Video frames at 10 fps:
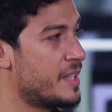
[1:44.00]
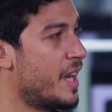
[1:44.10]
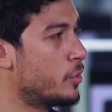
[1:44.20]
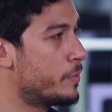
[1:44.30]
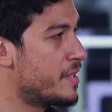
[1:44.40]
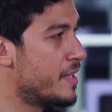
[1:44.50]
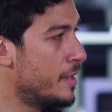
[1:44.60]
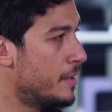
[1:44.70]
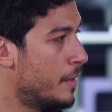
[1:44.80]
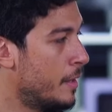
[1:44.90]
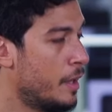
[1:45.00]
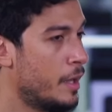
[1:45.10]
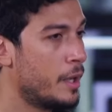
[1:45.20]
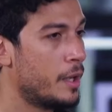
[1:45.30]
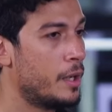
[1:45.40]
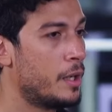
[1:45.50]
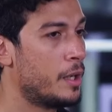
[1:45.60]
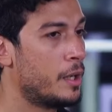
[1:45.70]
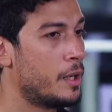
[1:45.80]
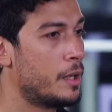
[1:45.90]
مساحته بتزيد
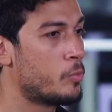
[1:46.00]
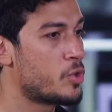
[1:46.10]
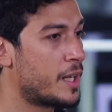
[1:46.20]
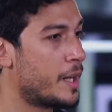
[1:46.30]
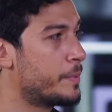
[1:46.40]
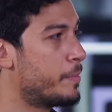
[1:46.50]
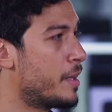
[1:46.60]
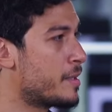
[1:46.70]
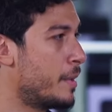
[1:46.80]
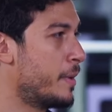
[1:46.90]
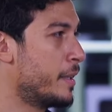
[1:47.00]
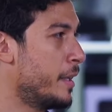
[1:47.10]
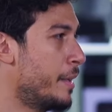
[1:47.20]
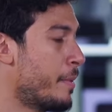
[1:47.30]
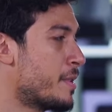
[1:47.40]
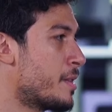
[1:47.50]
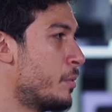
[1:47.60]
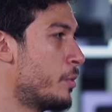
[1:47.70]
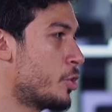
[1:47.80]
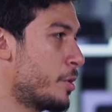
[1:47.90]
المذاكره بتبقى اصعب لان احنا ما
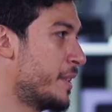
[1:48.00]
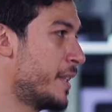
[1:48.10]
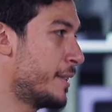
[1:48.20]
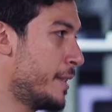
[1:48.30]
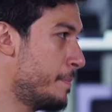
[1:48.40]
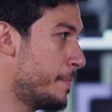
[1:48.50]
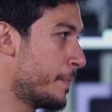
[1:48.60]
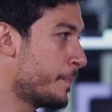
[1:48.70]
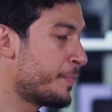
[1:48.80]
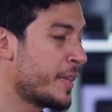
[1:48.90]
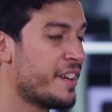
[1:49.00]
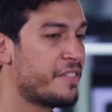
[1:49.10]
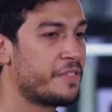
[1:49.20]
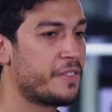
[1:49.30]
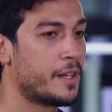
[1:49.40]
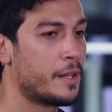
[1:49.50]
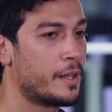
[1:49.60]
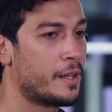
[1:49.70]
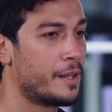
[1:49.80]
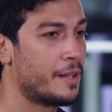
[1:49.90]
بنصورش بالترتيب ف...
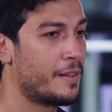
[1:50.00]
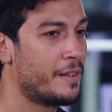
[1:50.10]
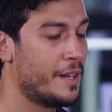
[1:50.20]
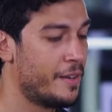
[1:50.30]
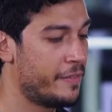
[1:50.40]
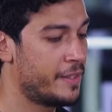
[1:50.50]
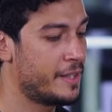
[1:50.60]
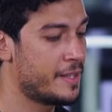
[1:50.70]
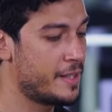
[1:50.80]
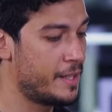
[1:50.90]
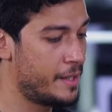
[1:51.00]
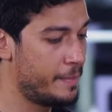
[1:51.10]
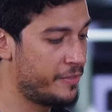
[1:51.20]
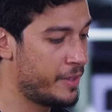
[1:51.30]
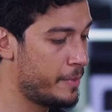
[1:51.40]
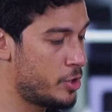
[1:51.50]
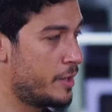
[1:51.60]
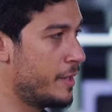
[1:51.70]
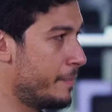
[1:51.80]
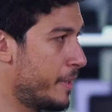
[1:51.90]
فانت ازاي تبقى في
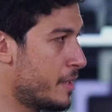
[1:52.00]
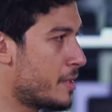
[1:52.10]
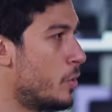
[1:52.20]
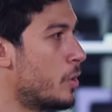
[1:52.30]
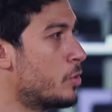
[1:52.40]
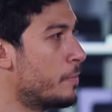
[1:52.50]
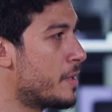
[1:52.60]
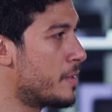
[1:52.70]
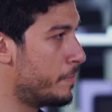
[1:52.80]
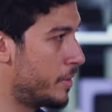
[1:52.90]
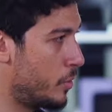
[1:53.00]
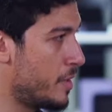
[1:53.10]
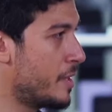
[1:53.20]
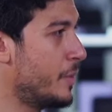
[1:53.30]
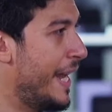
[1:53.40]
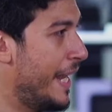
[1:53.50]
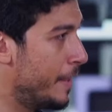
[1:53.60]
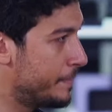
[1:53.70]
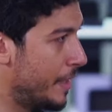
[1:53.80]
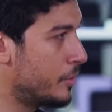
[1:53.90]
المشهد ده لما نيجي نصوره تبقى ظابط كويس قوي
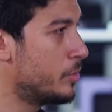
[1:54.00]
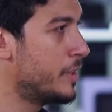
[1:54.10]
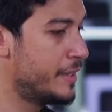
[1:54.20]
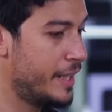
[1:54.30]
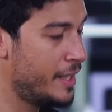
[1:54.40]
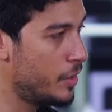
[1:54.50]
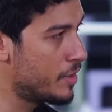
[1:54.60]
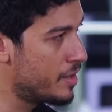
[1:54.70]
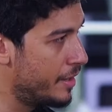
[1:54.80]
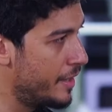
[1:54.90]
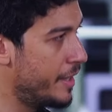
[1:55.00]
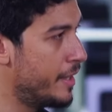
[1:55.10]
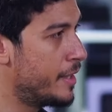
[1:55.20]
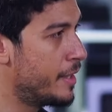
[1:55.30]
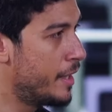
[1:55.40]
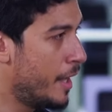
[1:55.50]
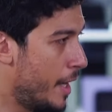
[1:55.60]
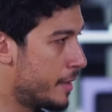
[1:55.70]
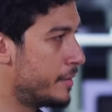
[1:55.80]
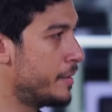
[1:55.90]
الحاله بتاعته ان انت هنا واصل لايه
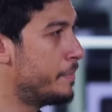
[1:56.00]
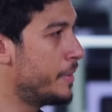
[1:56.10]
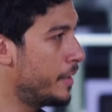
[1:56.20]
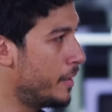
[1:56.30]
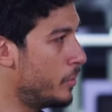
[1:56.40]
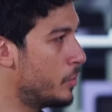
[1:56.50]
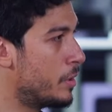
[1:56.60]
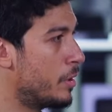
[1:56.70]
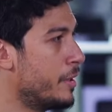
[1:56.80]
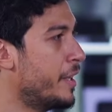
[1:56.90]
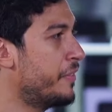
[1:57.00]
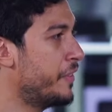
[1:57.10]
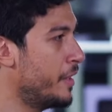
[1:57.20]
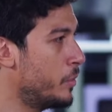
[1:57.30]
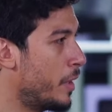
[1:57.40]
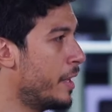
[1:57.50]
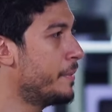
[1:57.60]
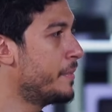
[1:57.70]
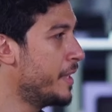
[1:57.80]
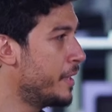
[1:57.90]
عديت بايه ورايح فين
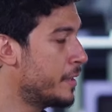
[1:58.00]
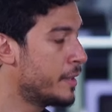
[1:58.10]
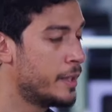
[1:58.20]
وجاي منين